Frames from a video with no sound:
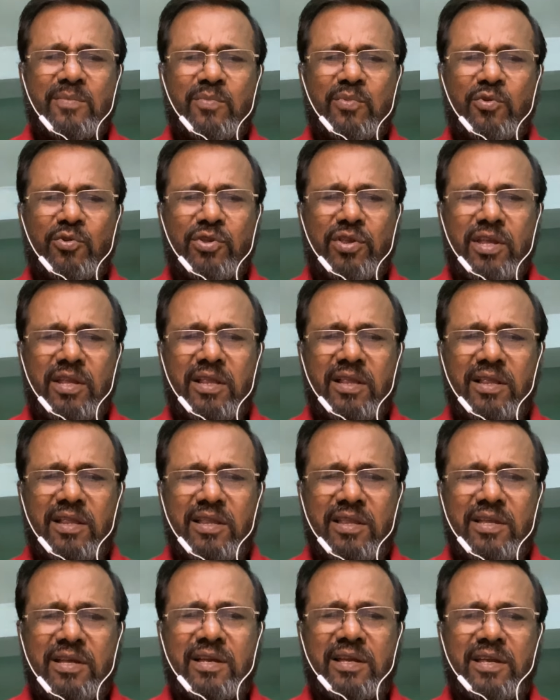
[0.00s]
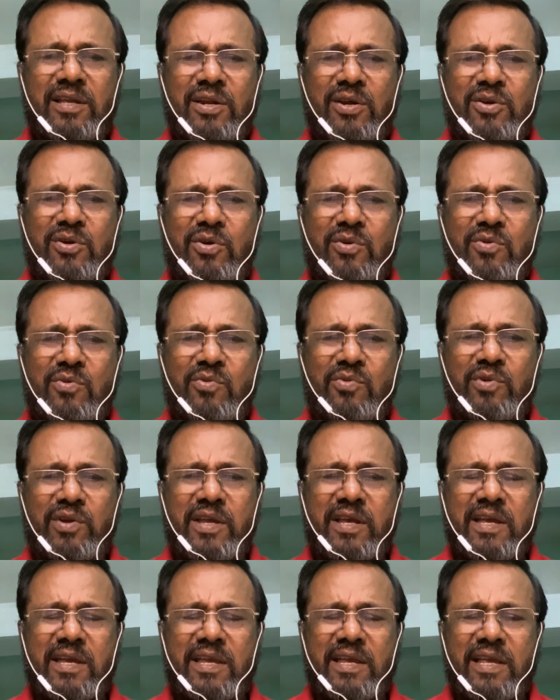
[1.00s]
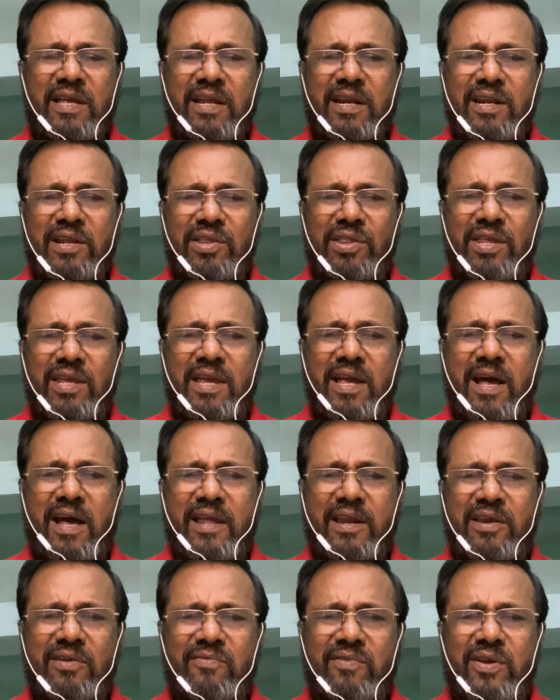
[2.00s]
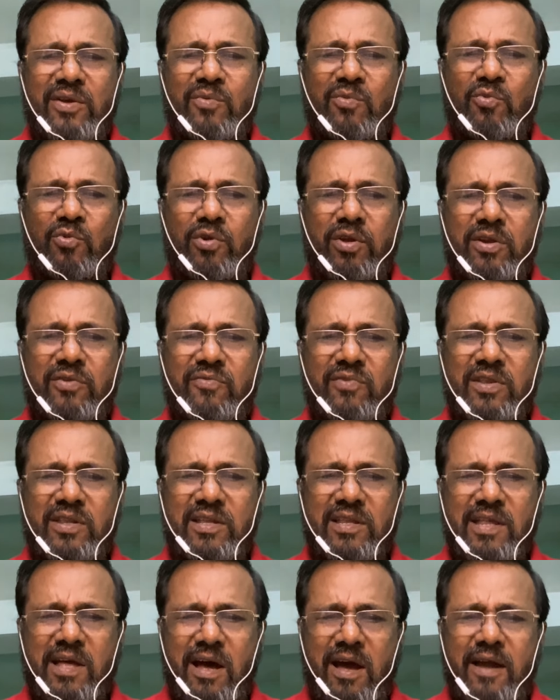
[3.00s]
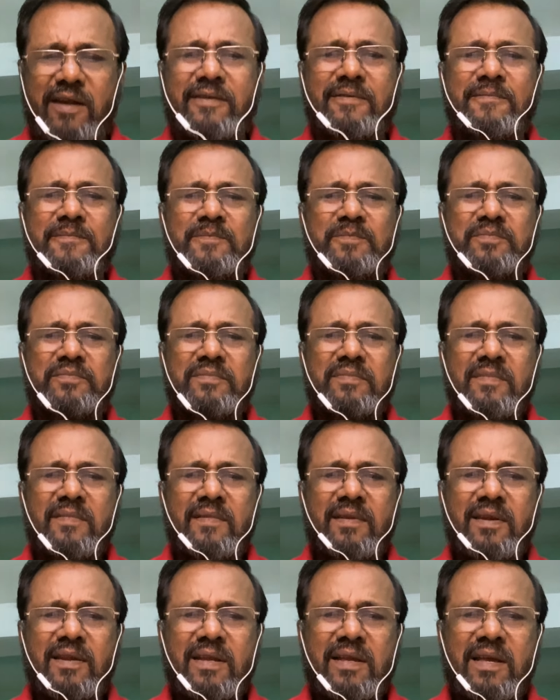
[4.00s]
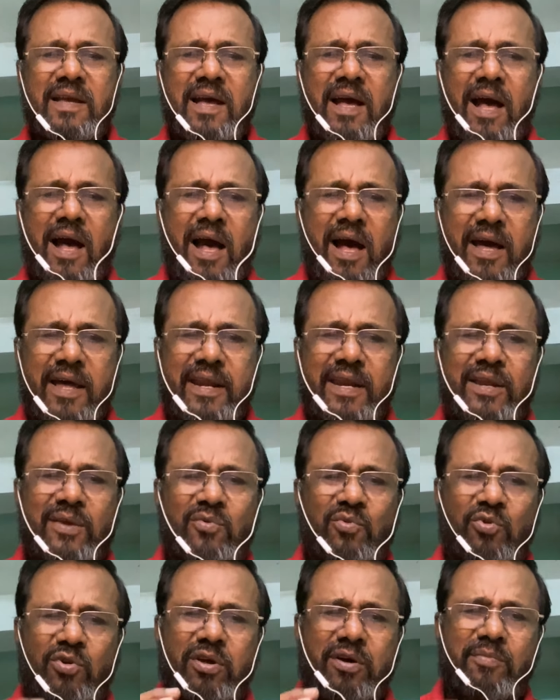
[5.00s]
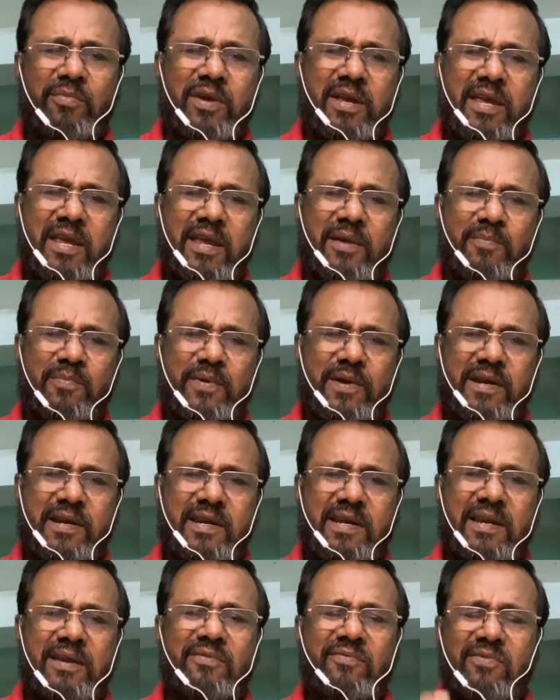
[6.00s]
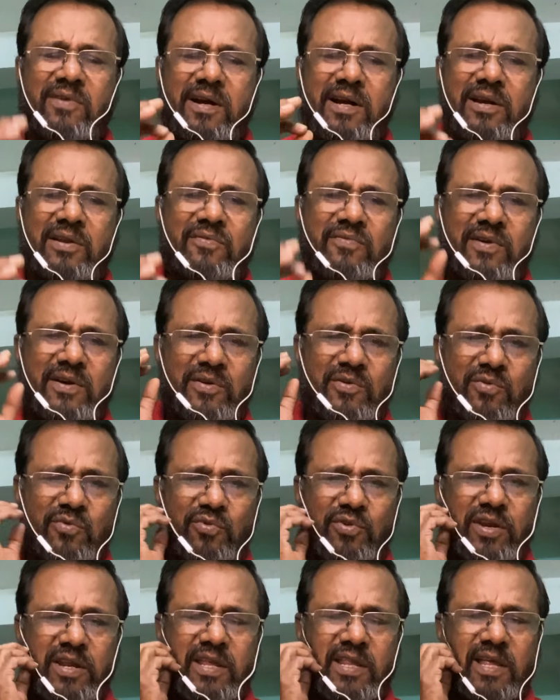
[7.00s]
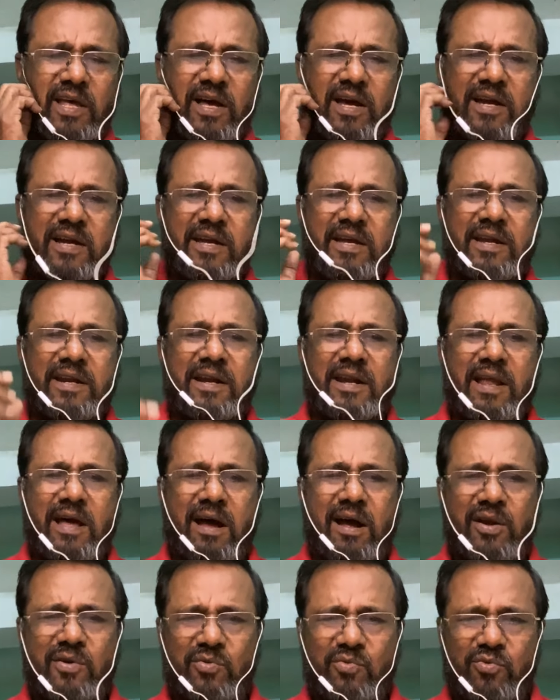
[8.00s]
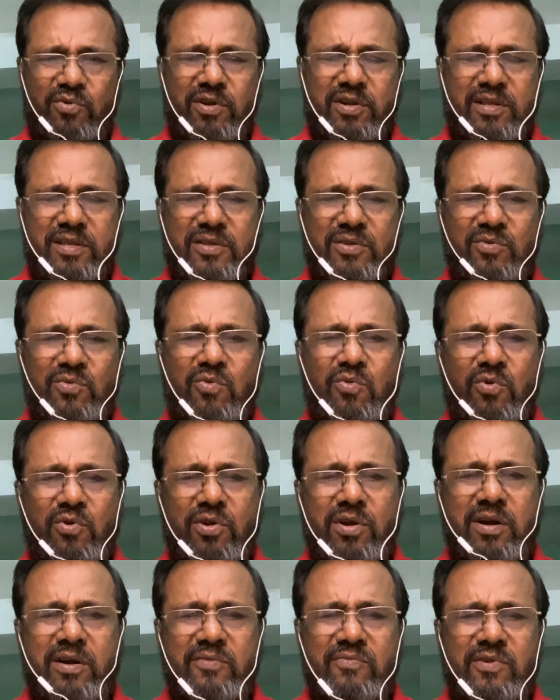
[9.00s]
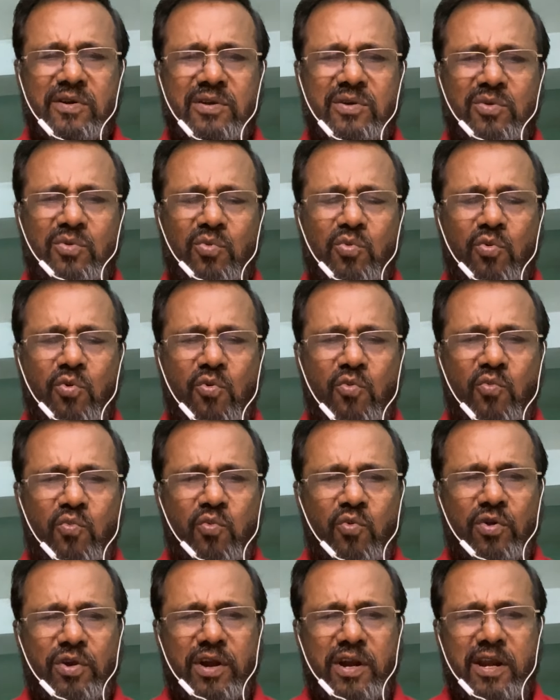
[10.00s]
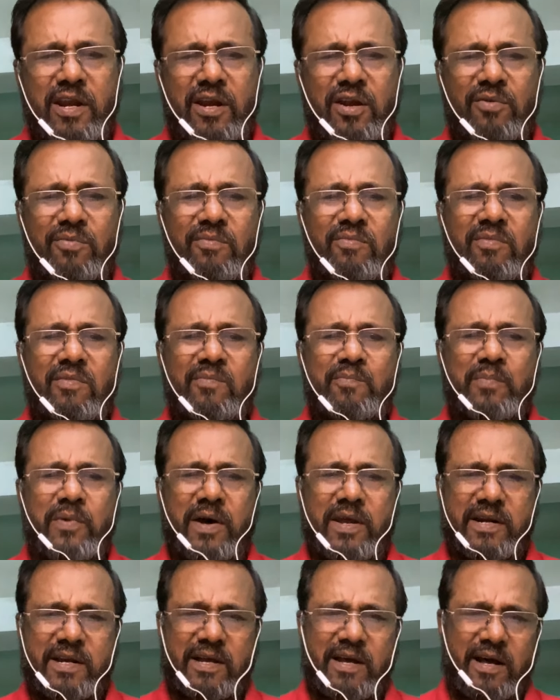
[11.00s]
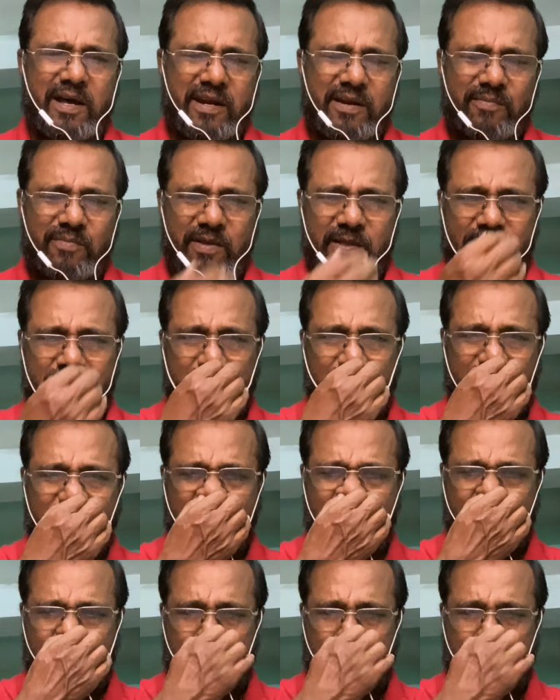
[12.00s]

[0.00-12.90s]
பொதிந்து இருக்கக்கூடிய இறுதி அறிவை உணர்வது தான் அறிவுடைமையை பற்றி வள்ளுவன் கூறியதாக நான் உணர்ந்து ஓரளவுக்கு ஒவ்வொன்றிலும் பார்க்க ஆரம்பித்தேன்